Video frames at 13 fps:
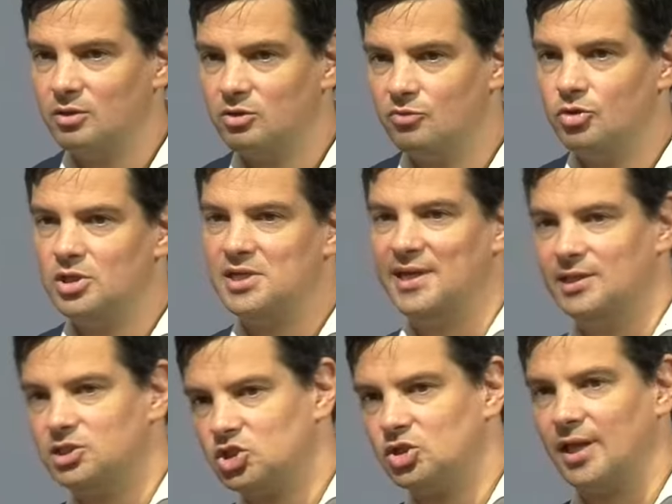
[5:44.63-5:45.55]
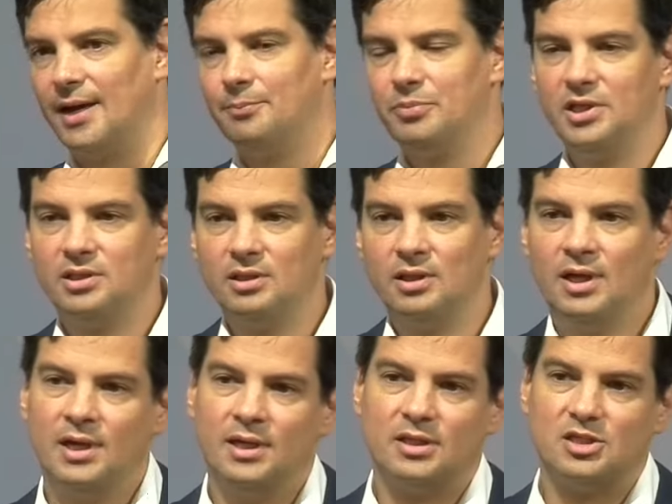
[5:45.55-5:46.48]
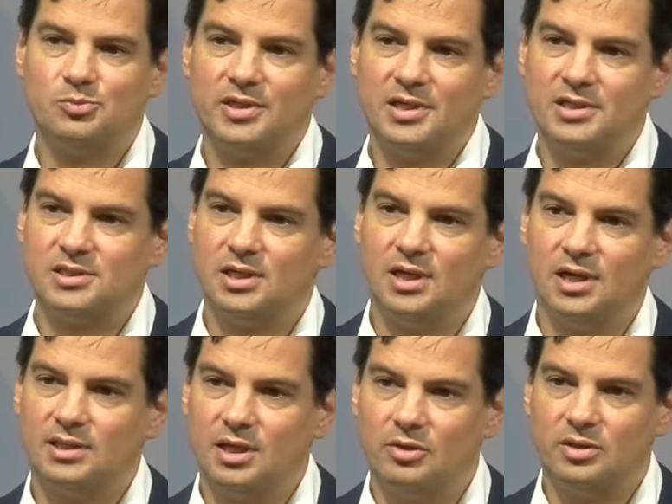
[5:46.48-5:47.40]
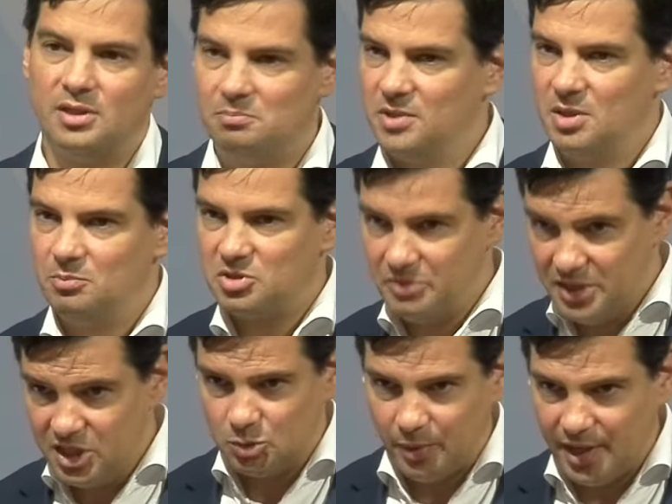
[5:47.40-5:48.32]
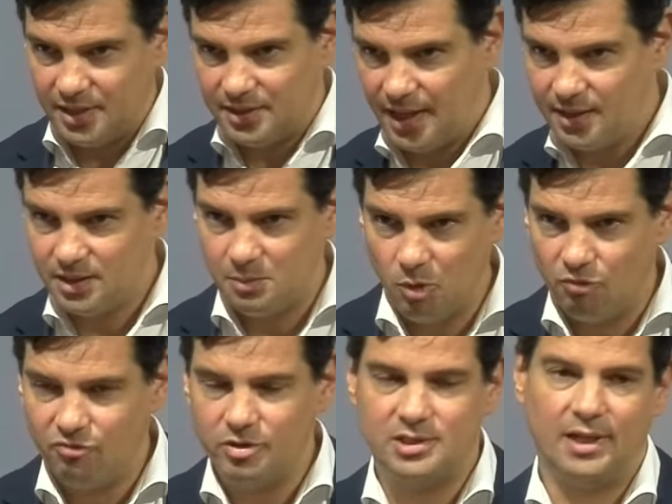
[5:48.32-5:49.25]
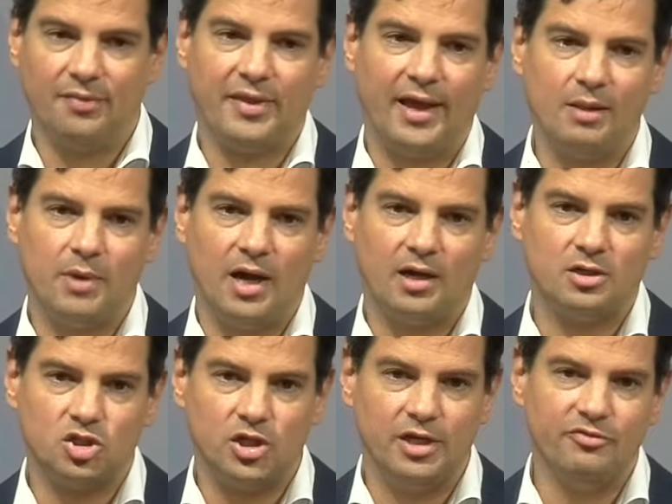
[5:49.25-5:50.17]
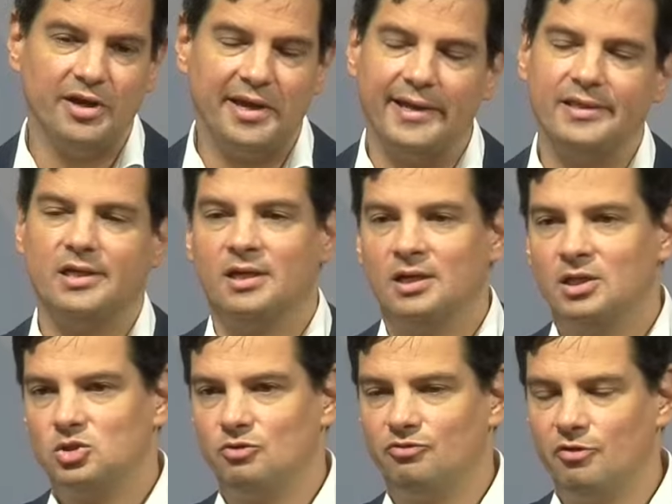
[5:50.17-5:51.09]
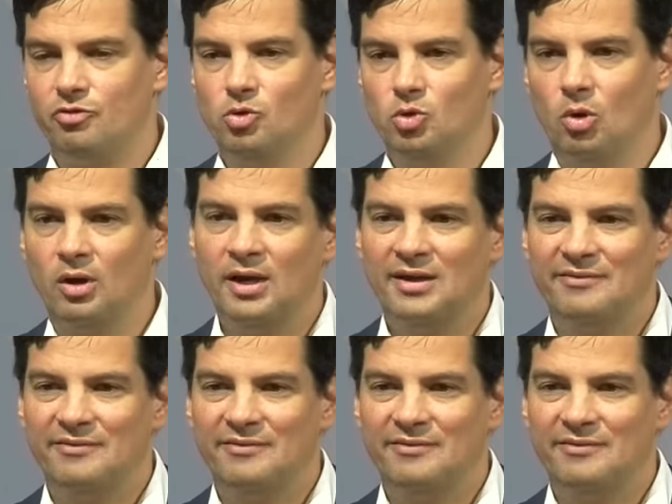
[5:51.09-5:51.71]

Und da würde ich jetzt schon anbieten, dass wir das äh, dann im, im Zwiegespräch nach dem offiziellen Teil machen, stehen wir gerne zur Verfügung,